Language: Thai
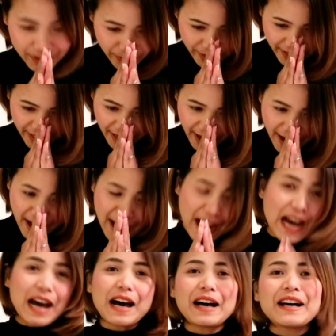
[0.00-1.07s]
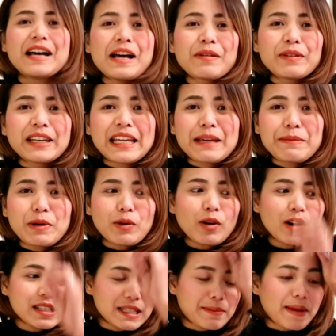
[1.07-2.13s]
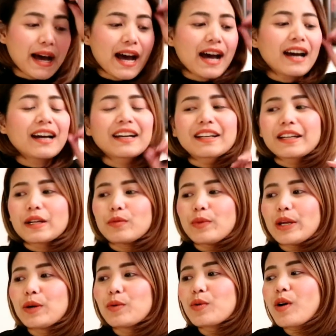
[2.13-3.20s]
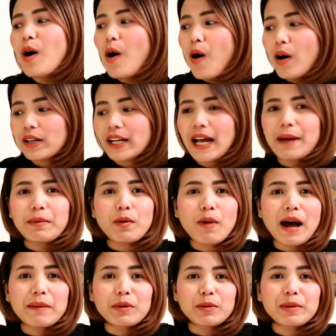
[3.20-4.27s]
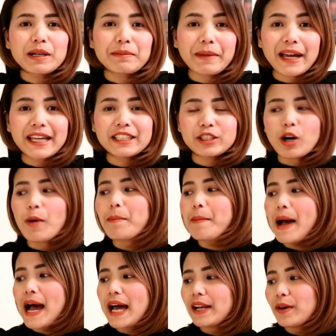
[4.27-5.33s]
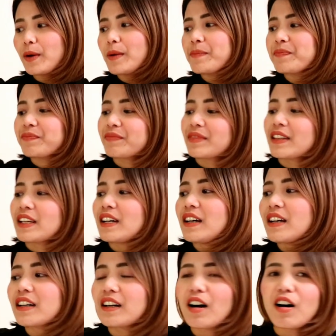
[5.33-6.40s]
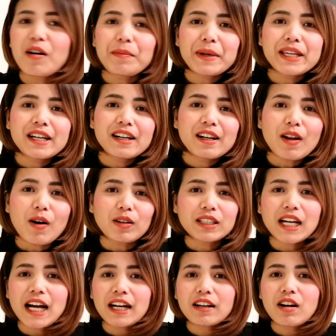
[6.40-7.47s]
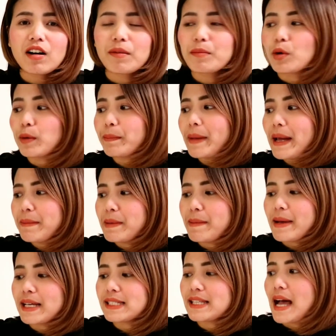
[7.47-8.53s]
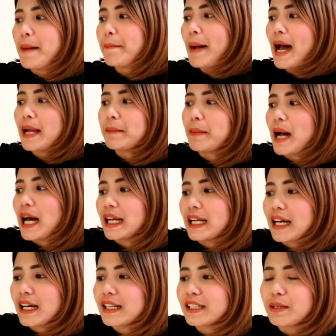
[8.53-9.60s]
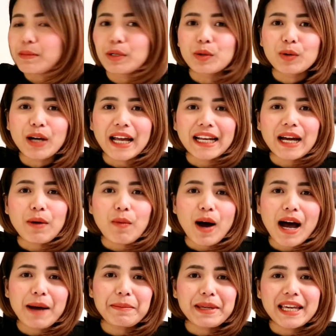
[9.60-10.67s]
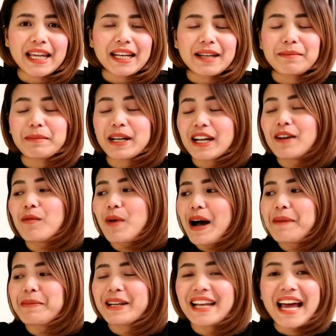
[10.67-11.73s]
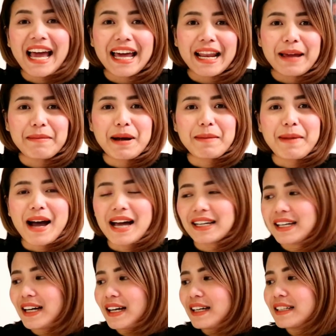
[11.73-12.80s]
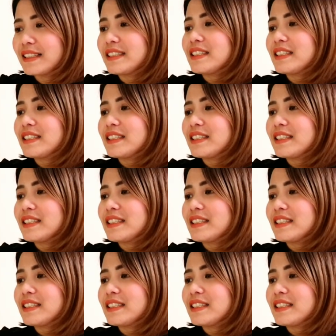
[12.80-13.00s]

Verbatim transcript: สวัสดีค่ะ วันนี้มิวก็จะมารีวิวของนะคะ เพราะว่ามิวเพิ่งไปช็อปมาเนาะก็ไม่เยอะหรอกนะคะ ก็หมดไปประมาณ 3,000 บาทนะคะ เดี๋ยวมาดูกันนะคะ ว่ามีว่าไปได้อะไรมาบ้างนะคะ